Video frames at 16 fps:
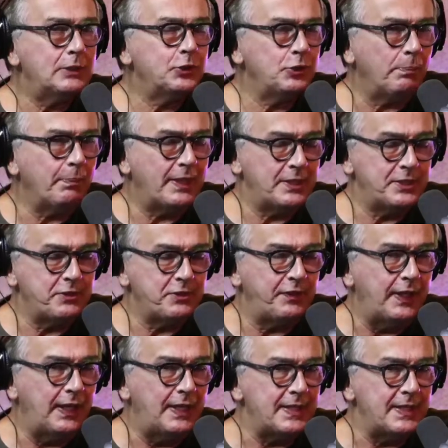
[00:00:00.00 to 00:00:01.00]
só para a gente
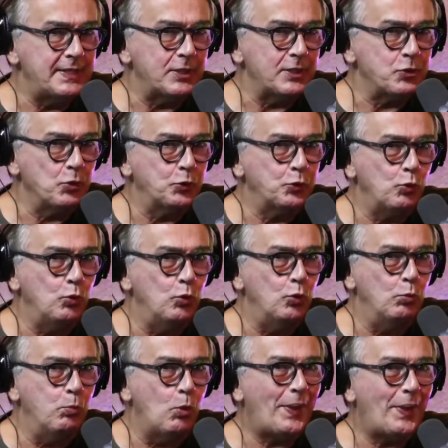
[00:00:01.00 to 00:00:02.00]
finalizar esse assunto,
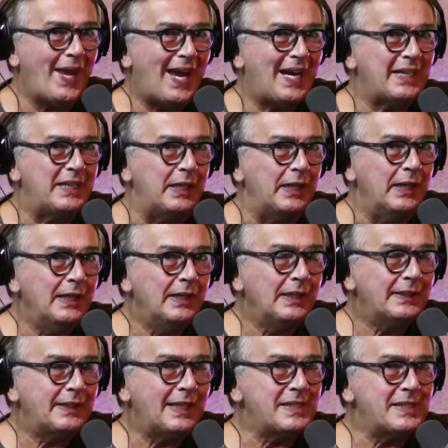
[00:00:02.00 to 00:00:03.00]
o Monarque
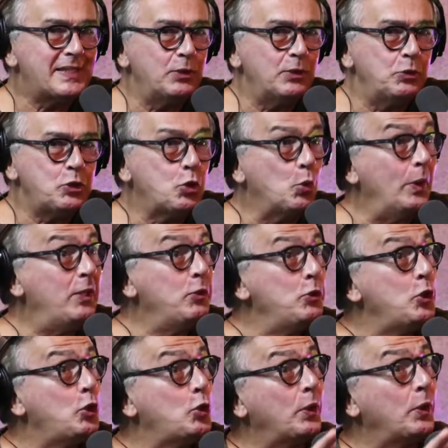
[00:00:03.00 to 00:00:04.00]
está sendo excluído
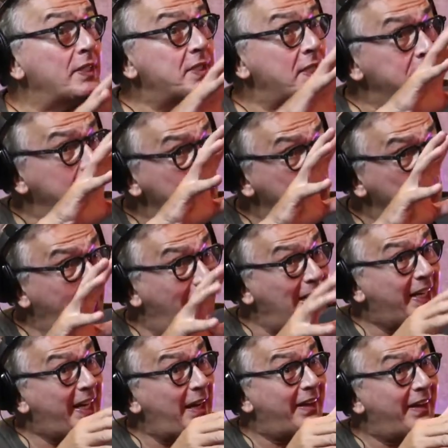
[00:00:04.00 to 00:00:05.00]
de todas as redes Ele
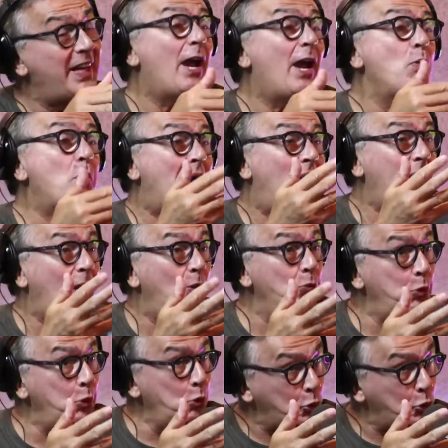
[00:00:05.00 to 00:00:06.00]
quer criar um canal
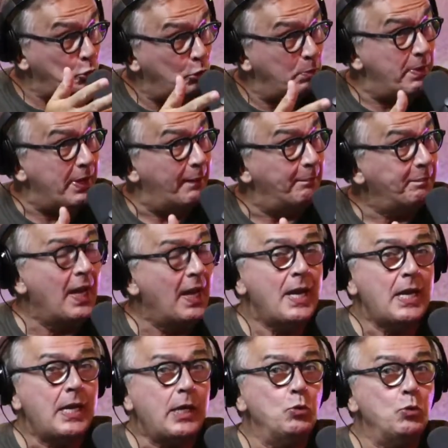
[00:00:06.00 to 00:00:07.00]
no YouTube.
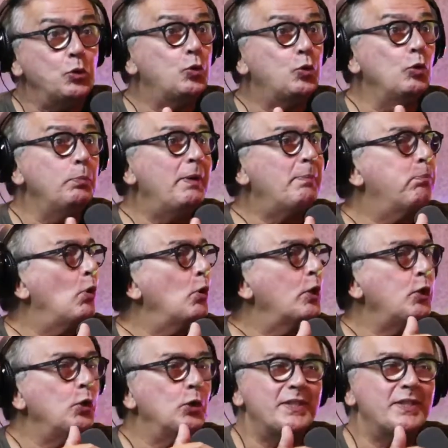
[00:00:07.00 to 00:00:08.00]
YouTube
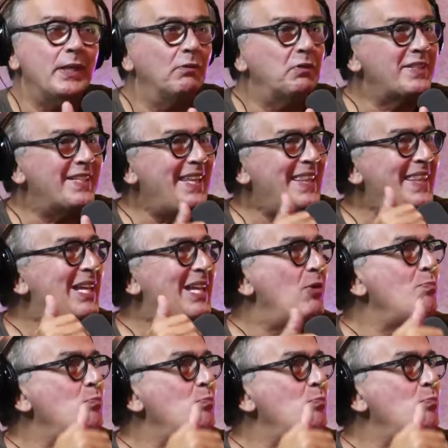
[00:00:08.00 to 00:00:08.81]
bloqueou, disse, não, você não